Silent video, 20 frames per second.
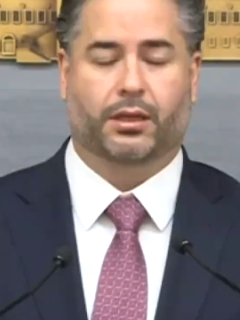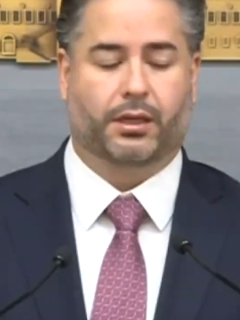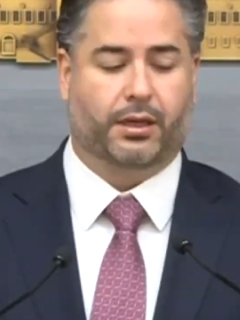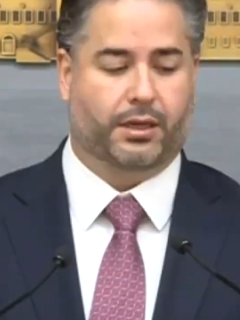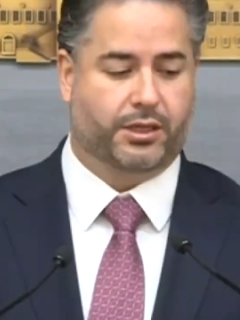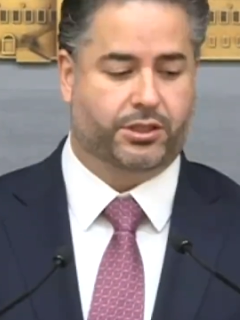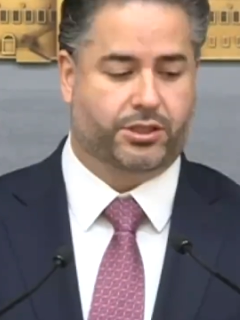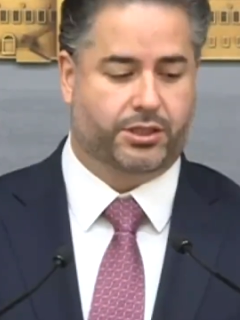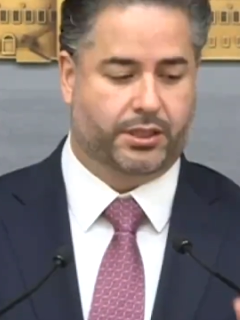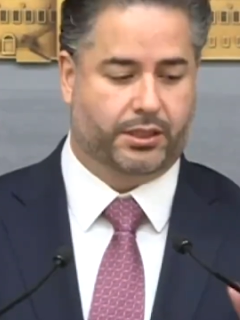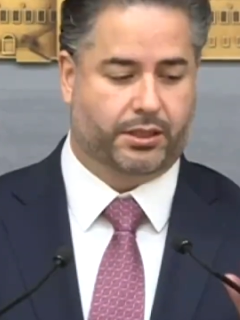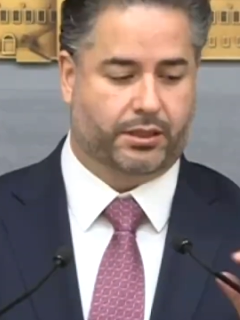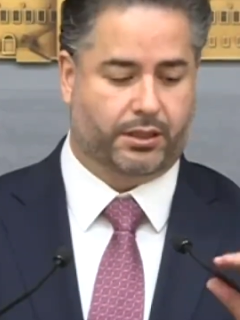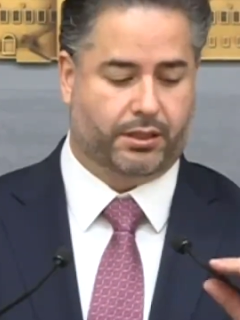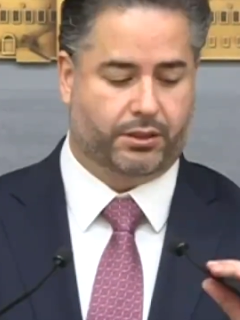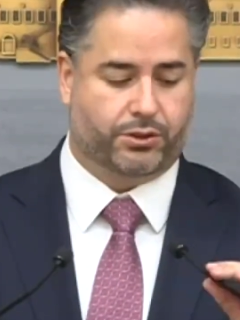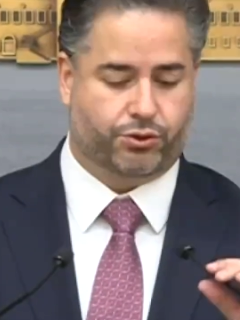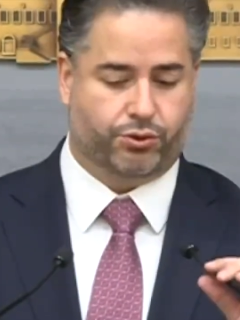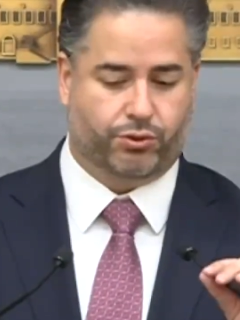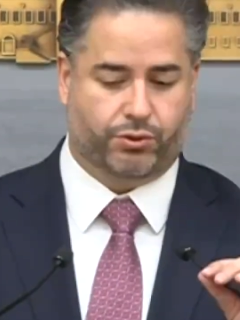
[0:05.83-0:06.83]
لجنة
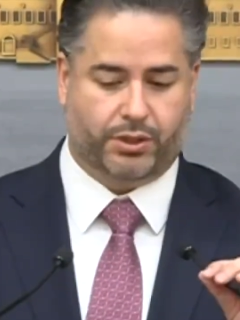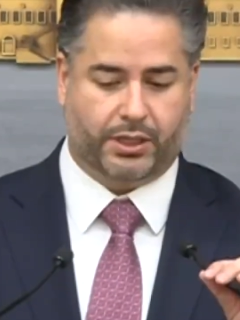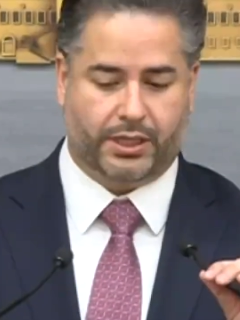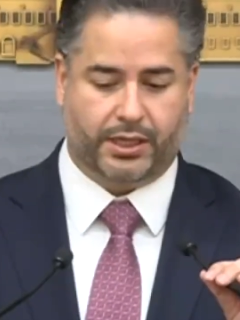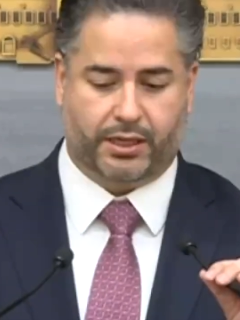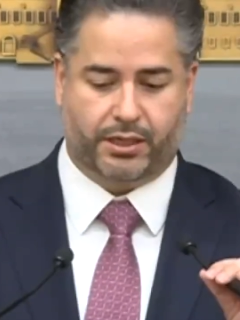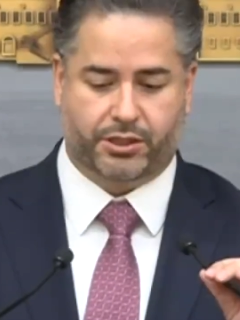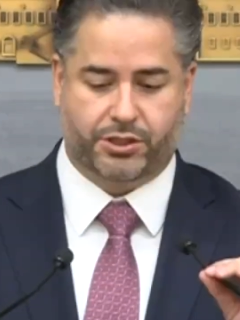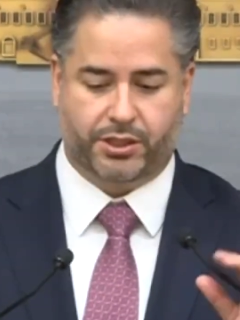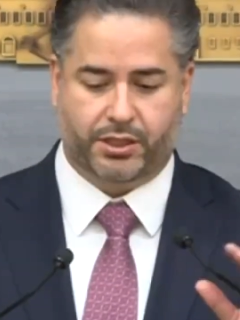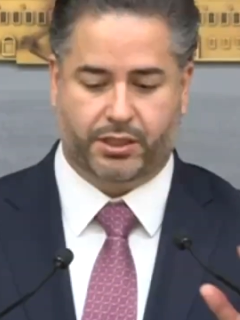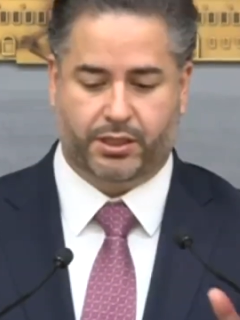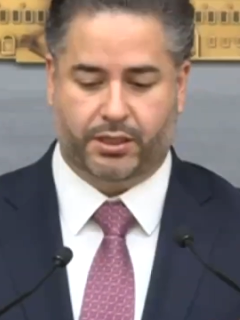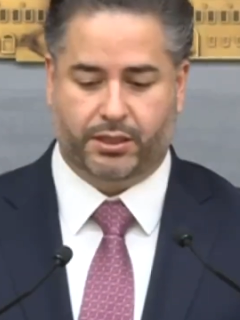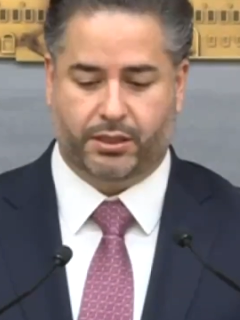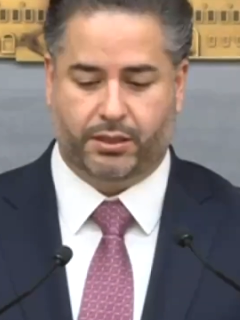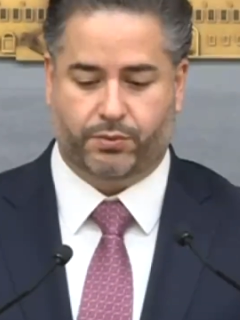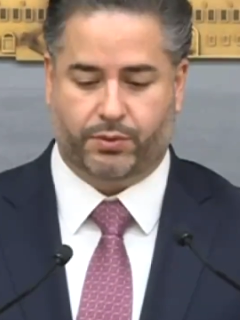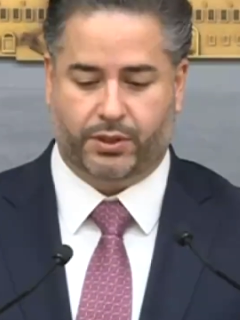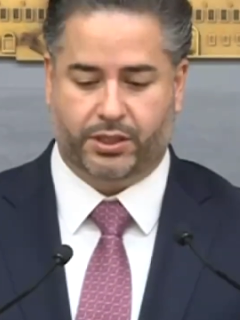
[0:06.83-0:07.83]
الشؤون
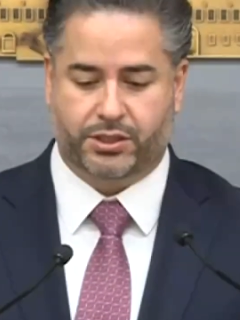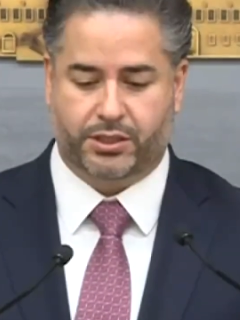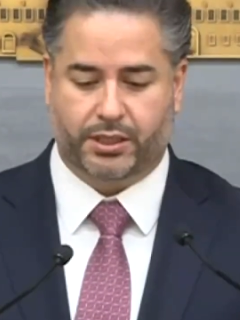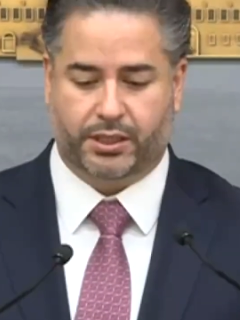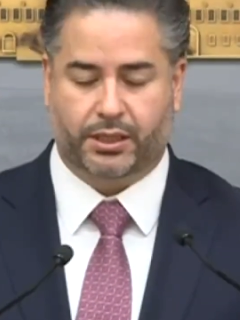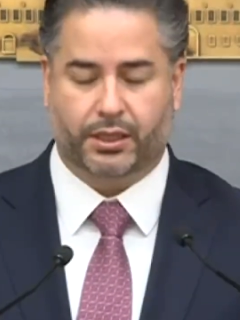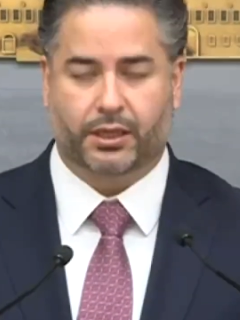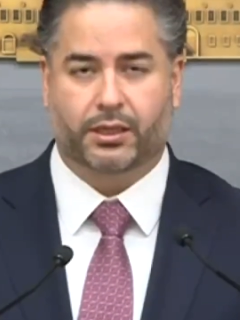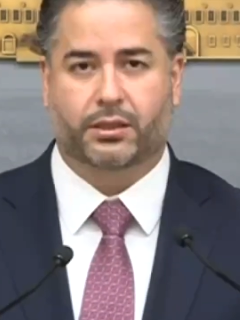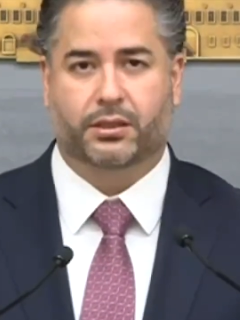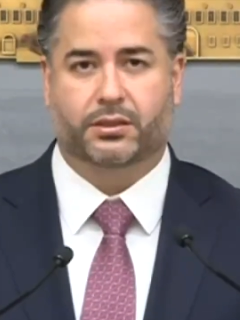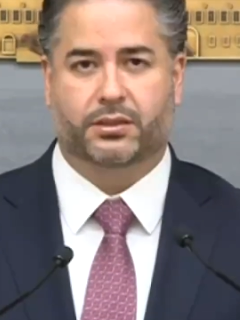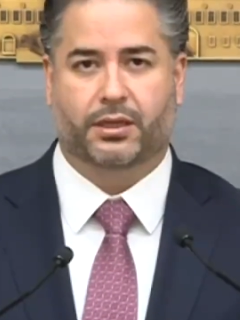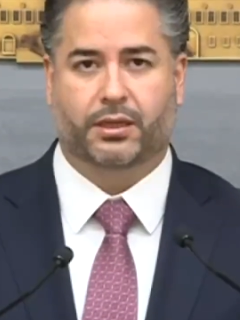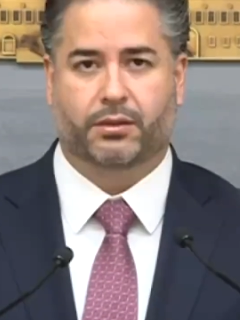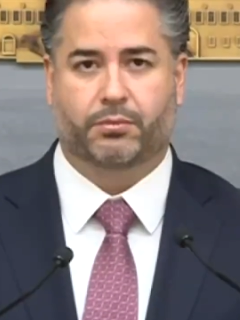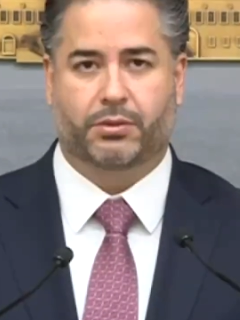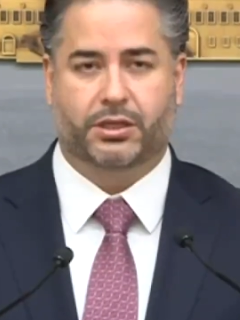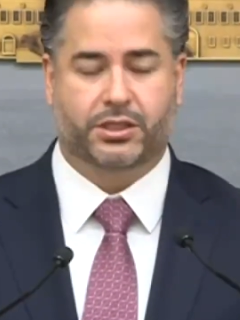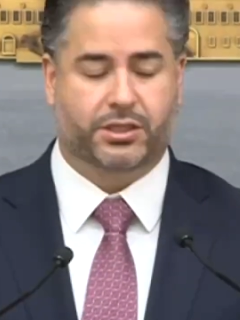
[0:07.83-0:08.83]
الخارجية ولجنة
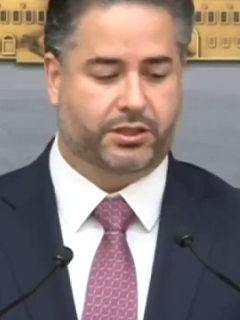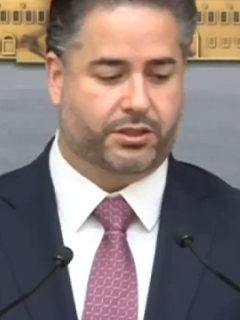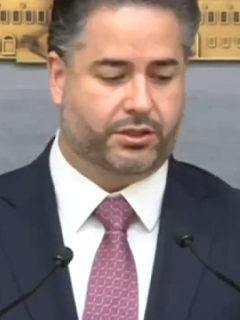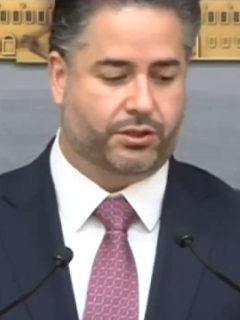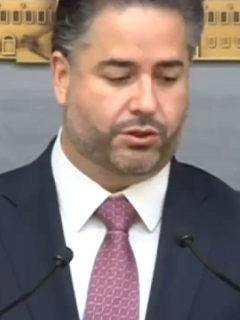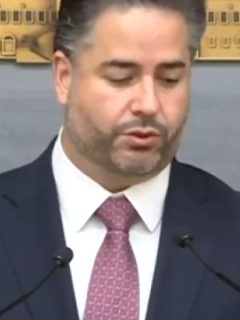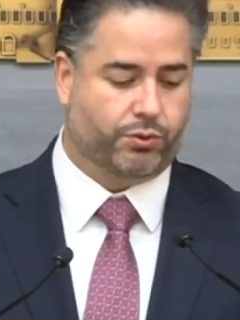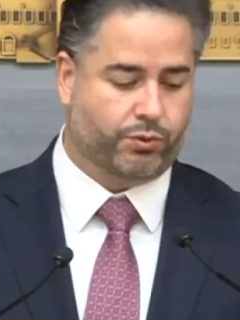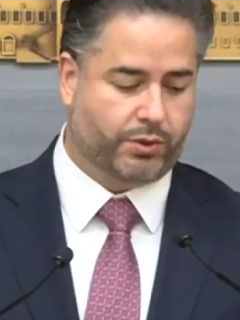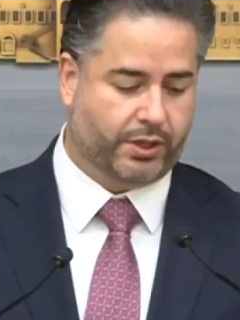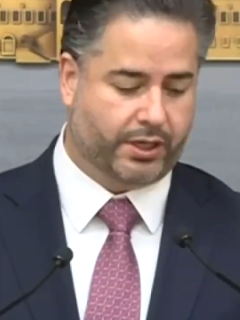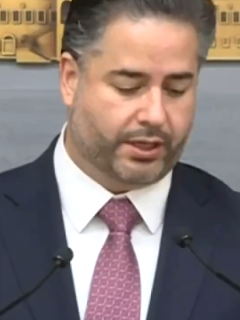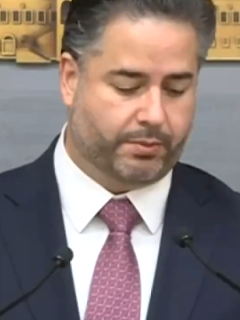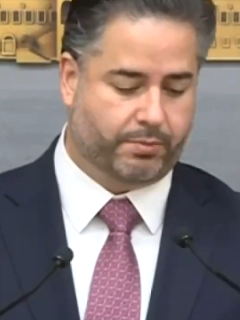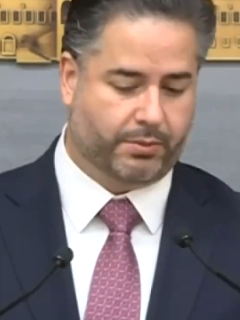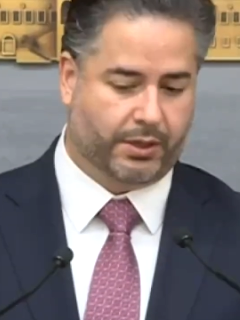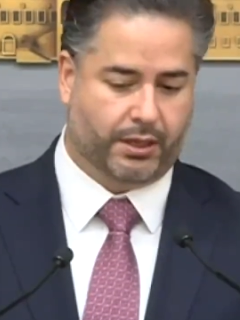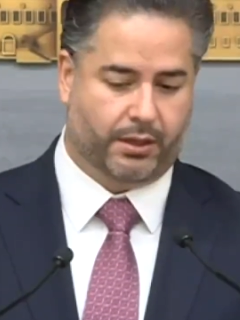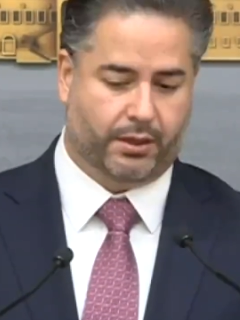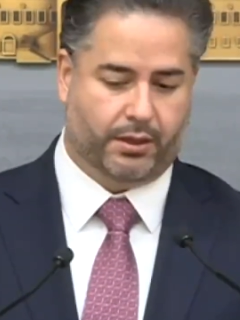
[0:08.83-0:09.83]
الاقتصاد مجلس النواب
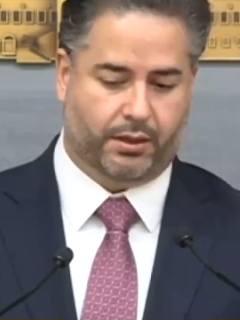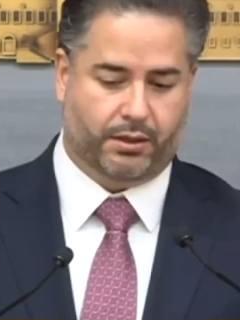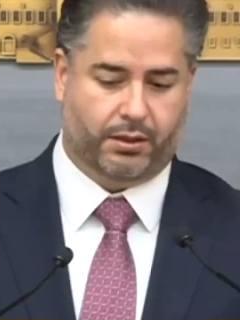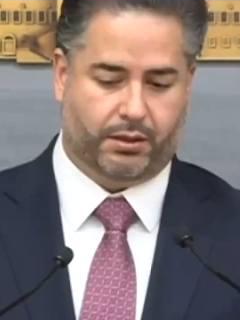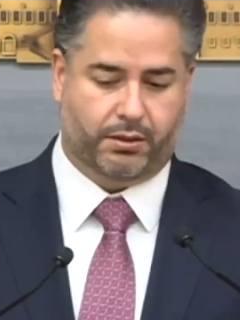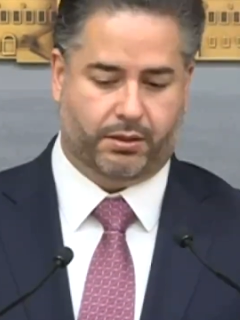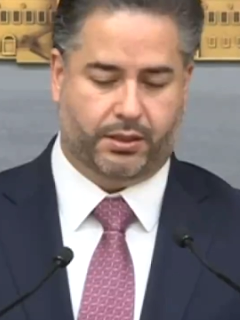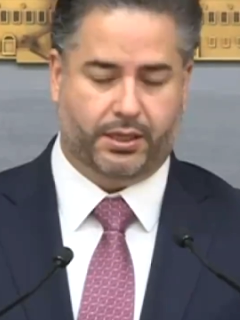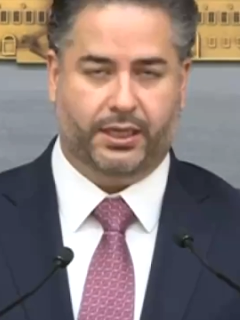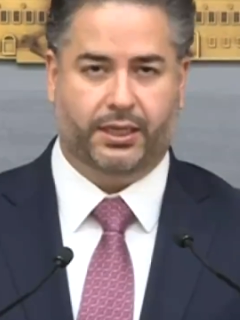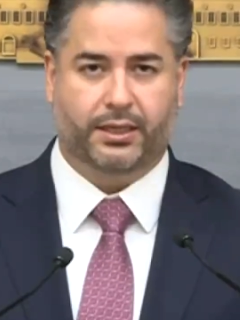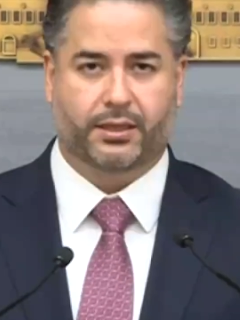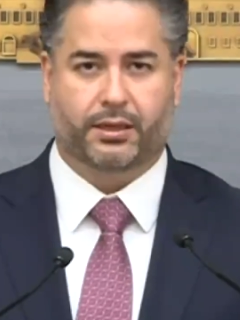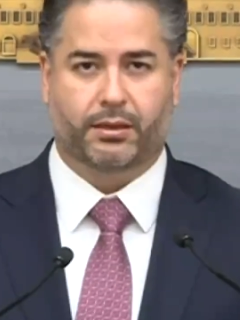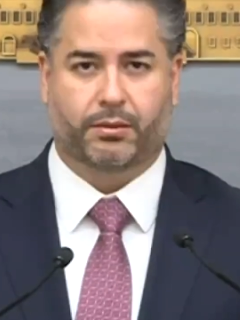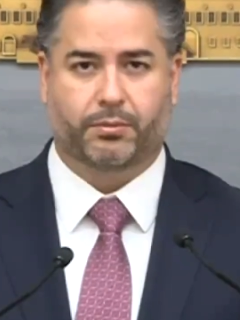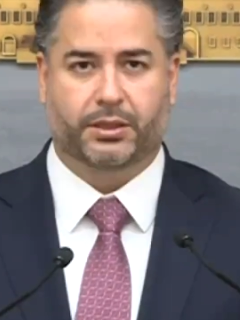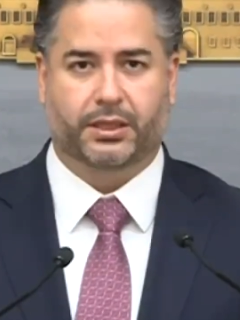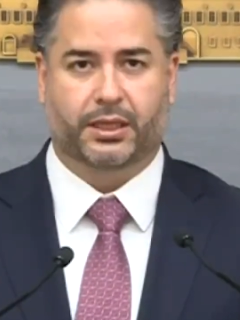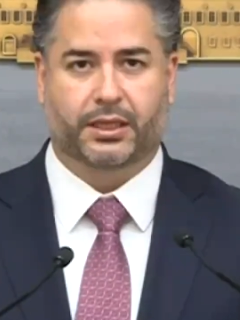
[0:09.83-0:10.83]

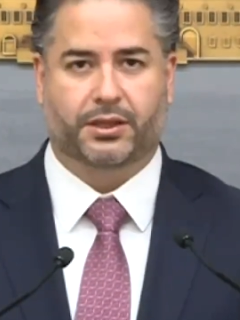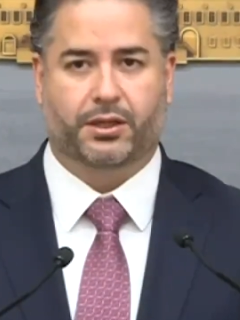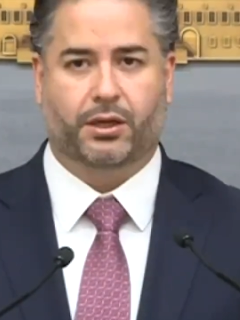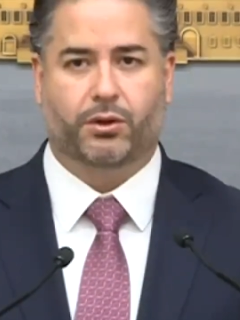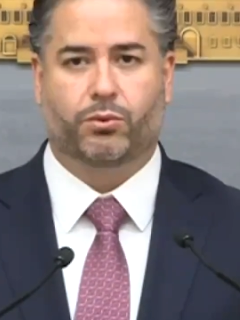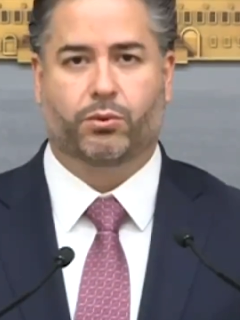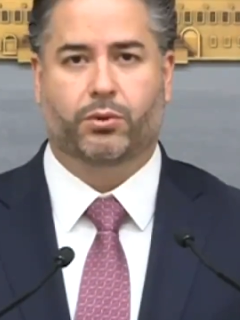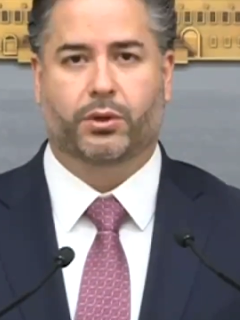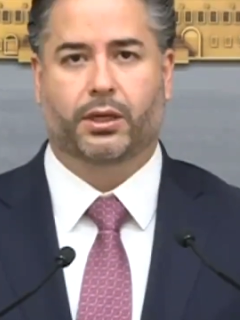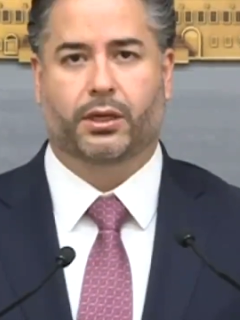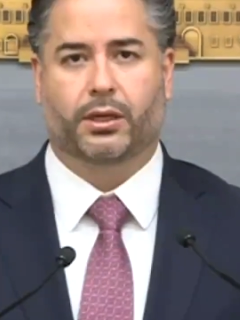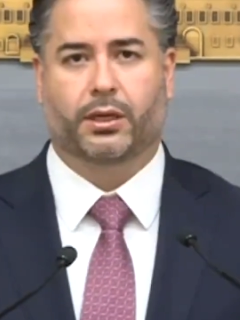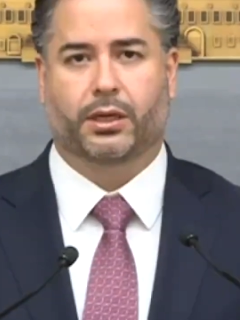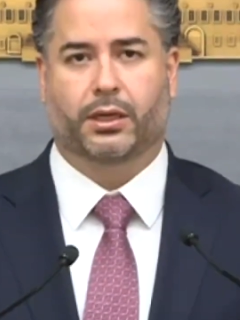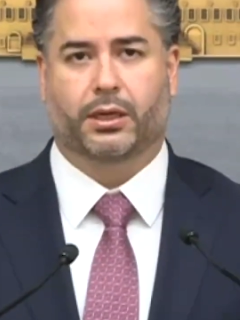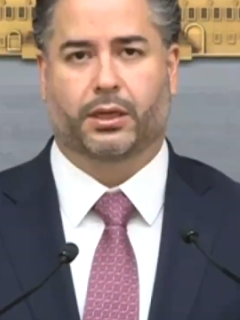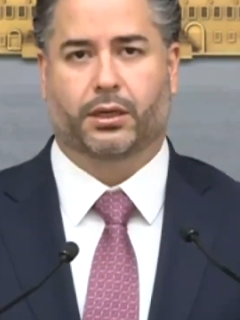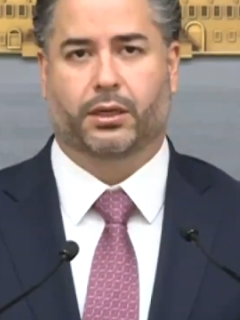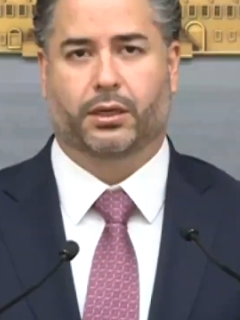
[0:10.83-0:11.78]
نحن بدنا نضوي